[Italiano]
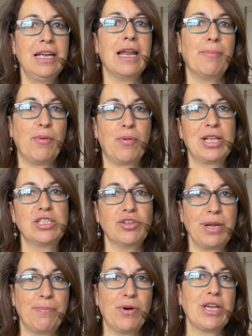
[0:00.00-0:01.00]
la
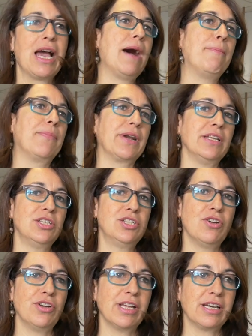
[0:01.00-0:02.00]
popolazione poi ha
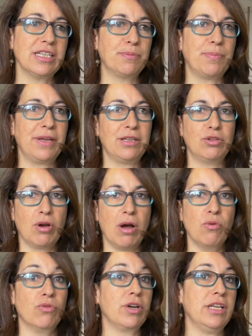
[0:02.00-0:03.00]
apprensione rispetto a
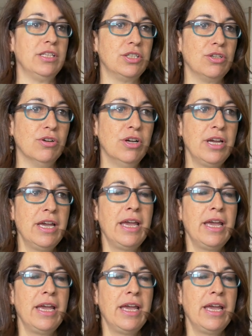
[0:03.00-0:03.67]
un rischio